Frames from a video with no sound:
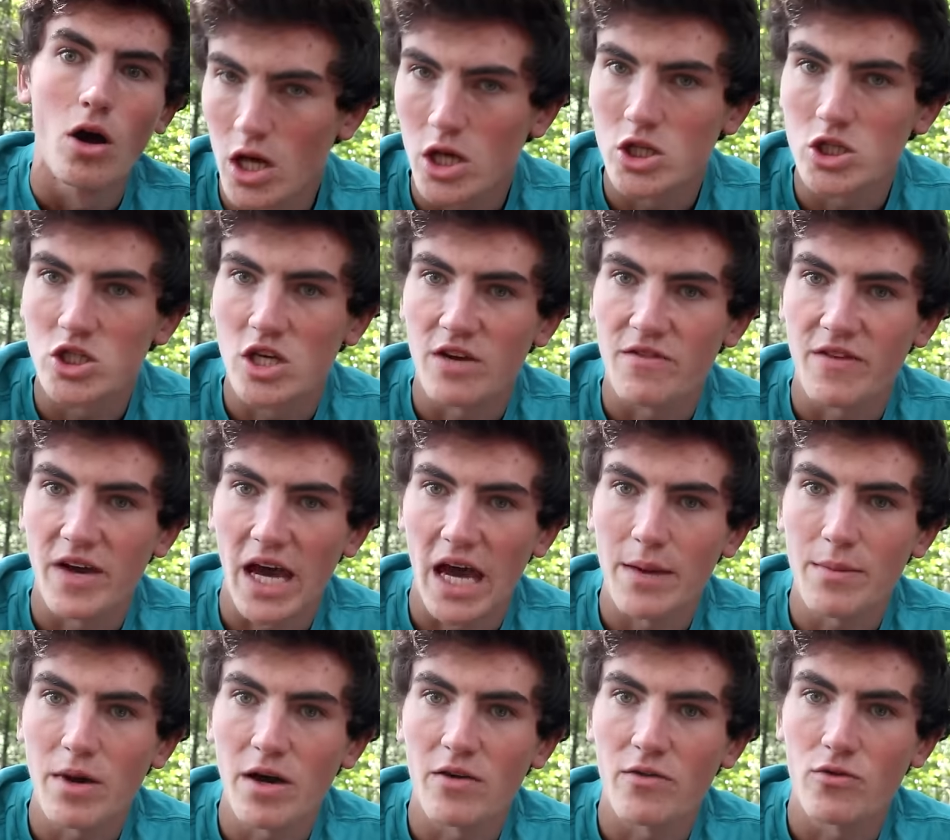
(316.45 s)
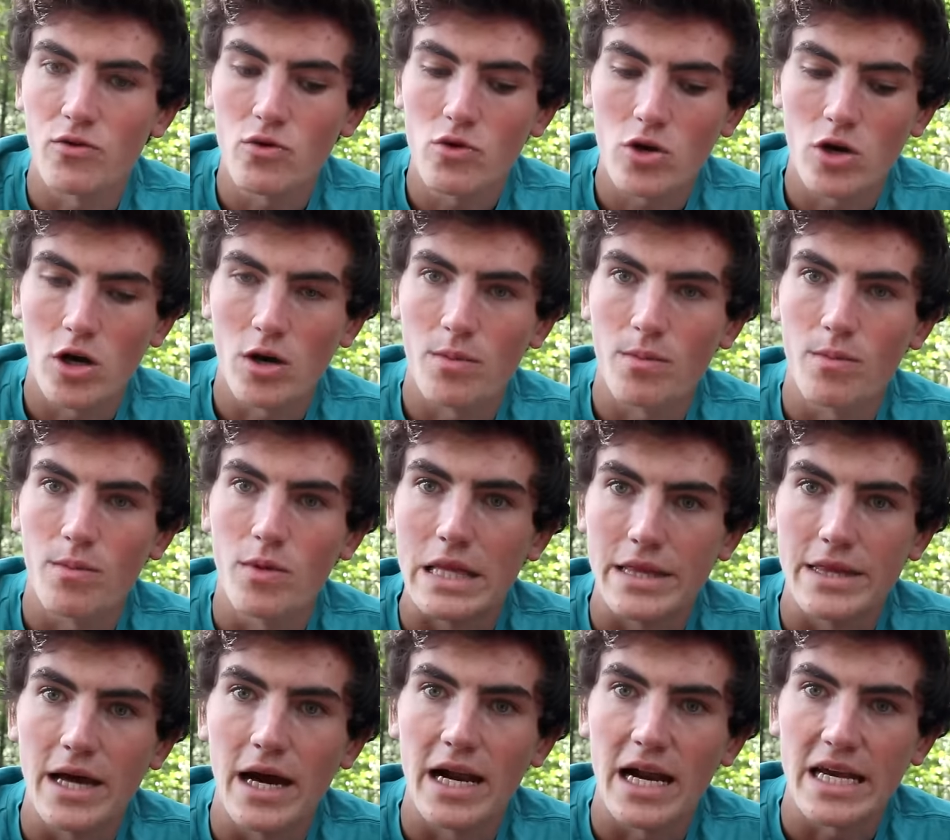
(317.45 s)
j'ai vraiment vu comme
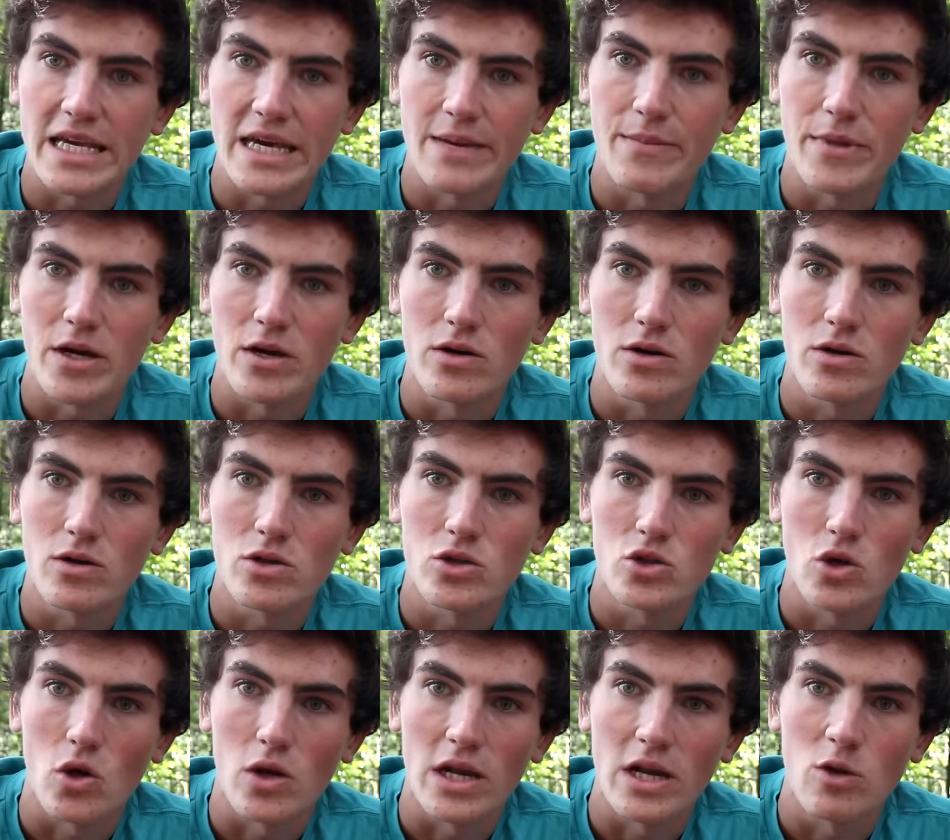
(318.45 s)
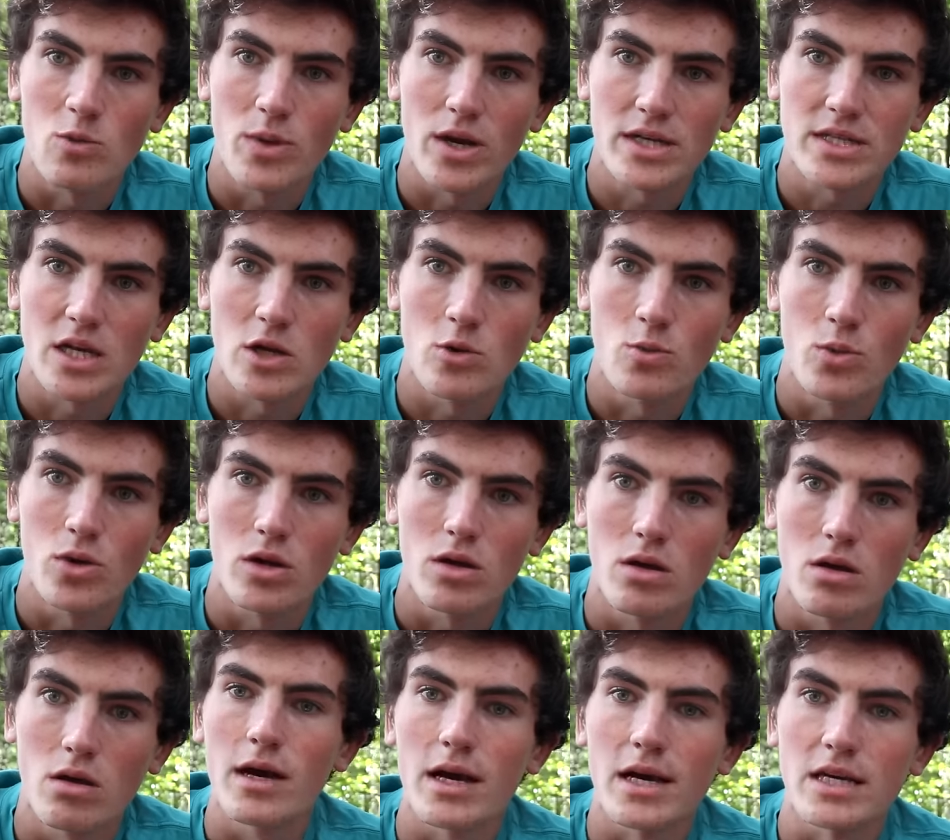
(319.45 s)
dans la caméra, genre les lumières s'allumer.
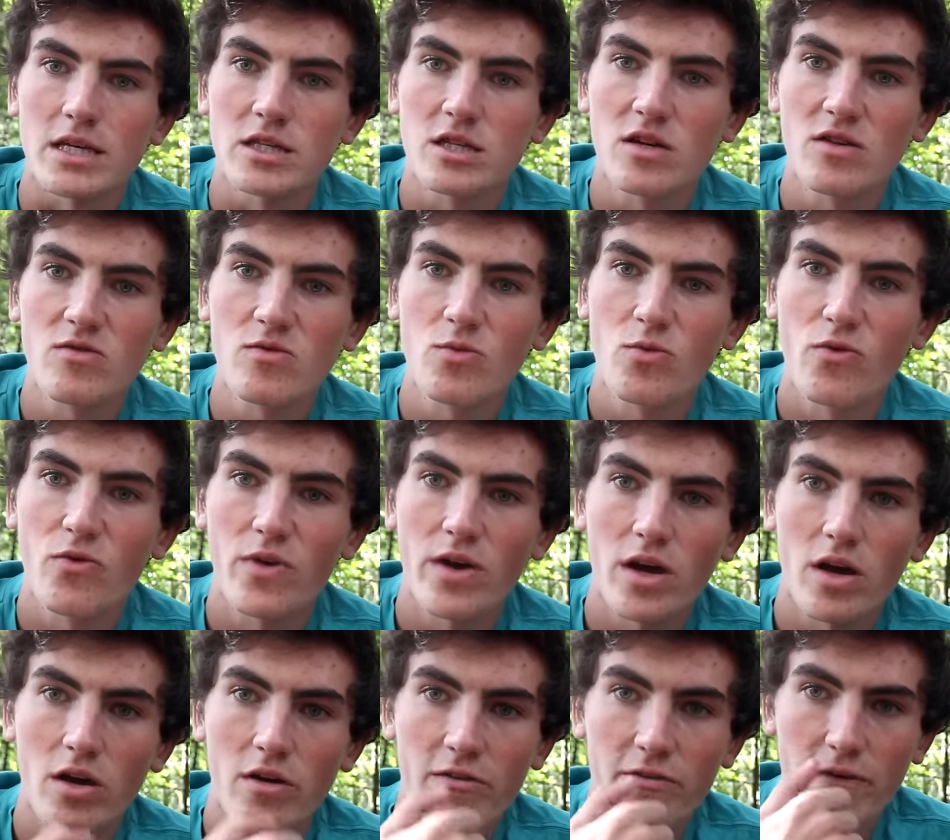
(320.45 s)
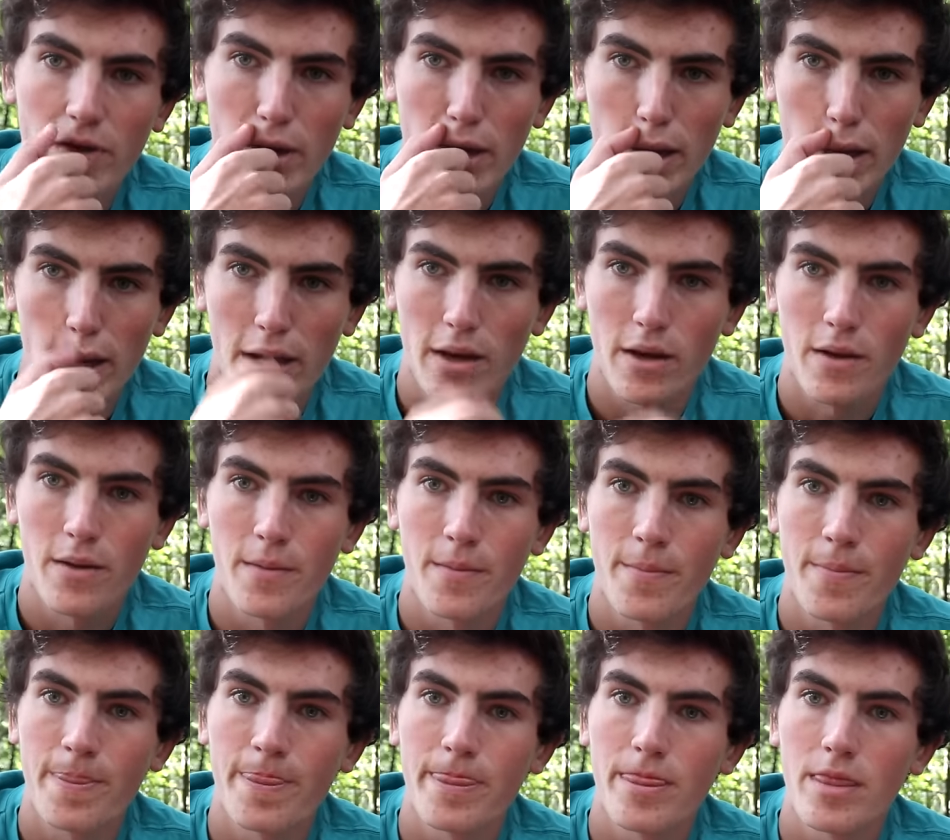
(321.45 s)
Est-ce que vous pouvez refaire?
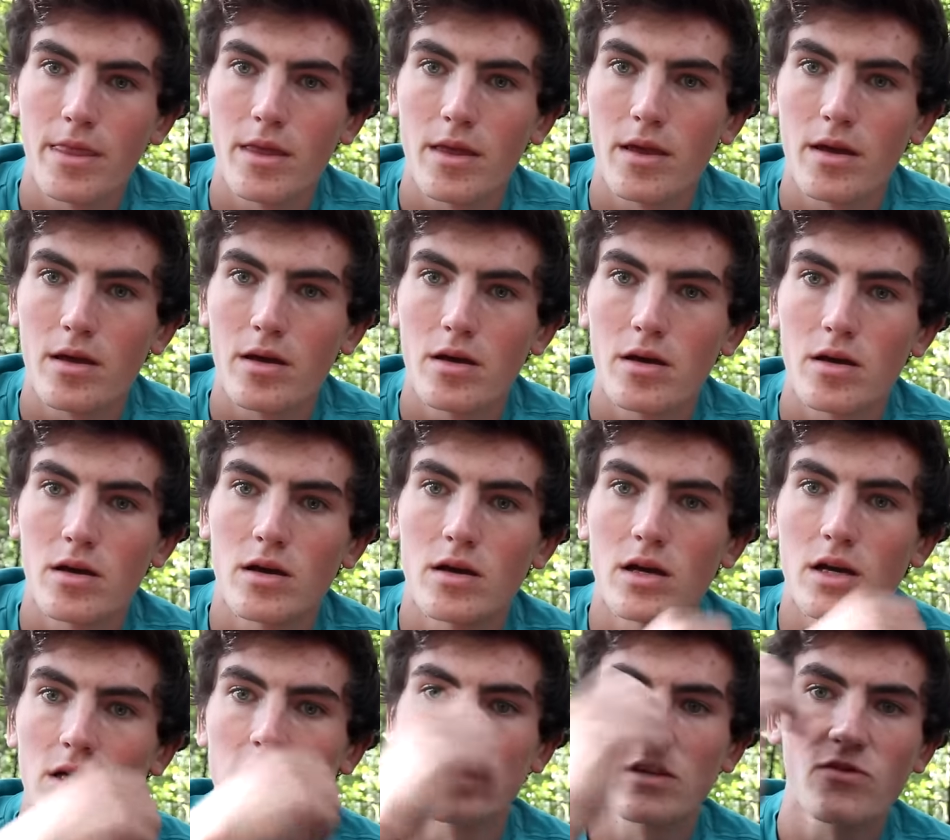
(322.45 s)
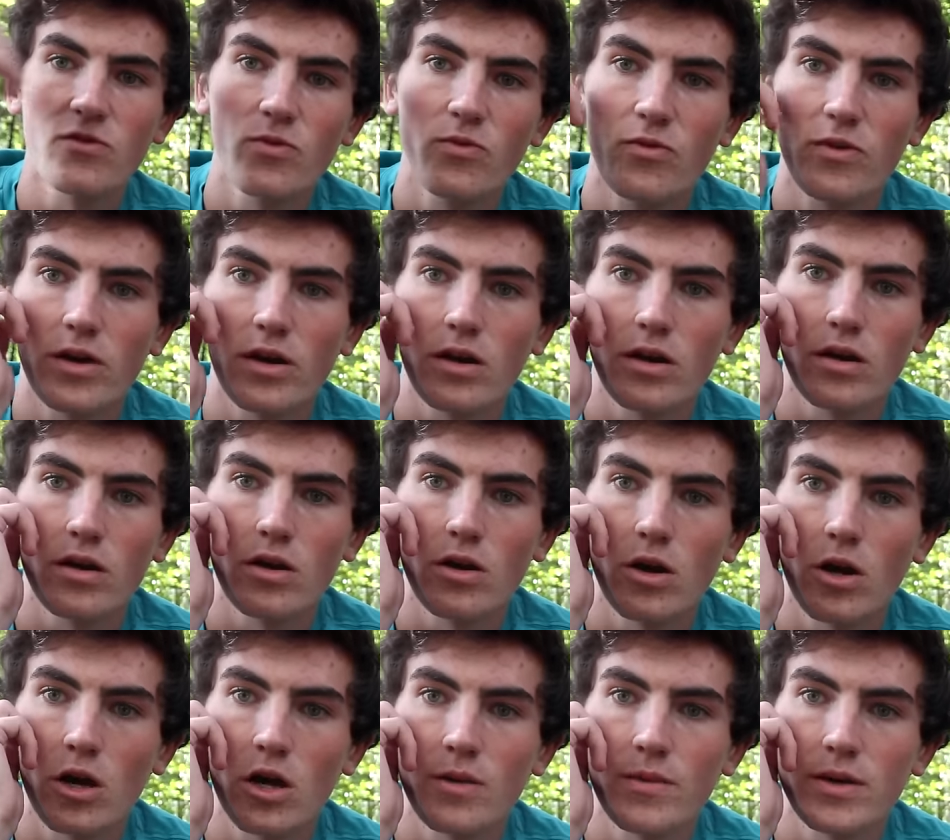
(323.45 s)
Est-ce que vous pouvez
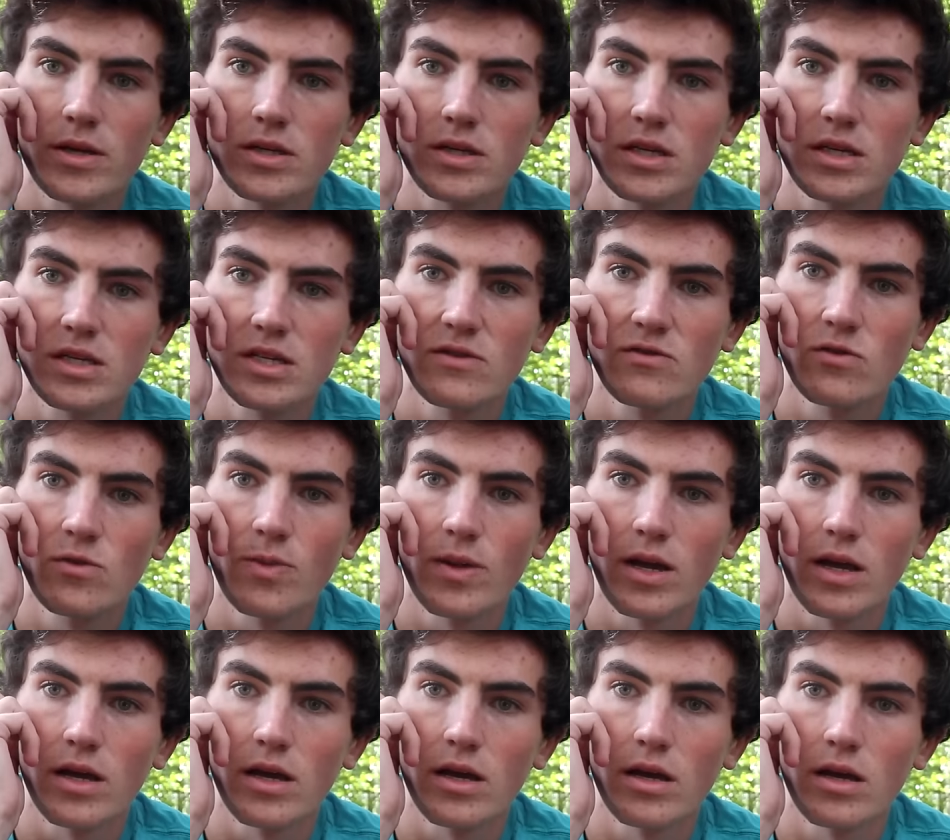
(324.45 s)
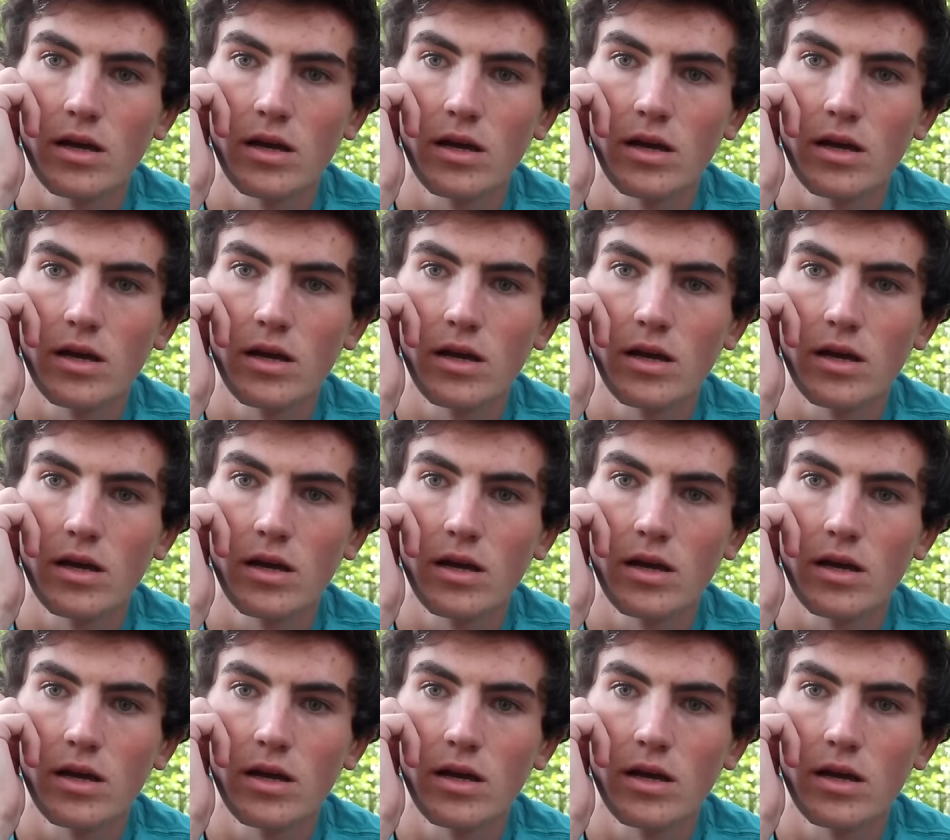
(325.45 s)
recommencer s'il vous plaît?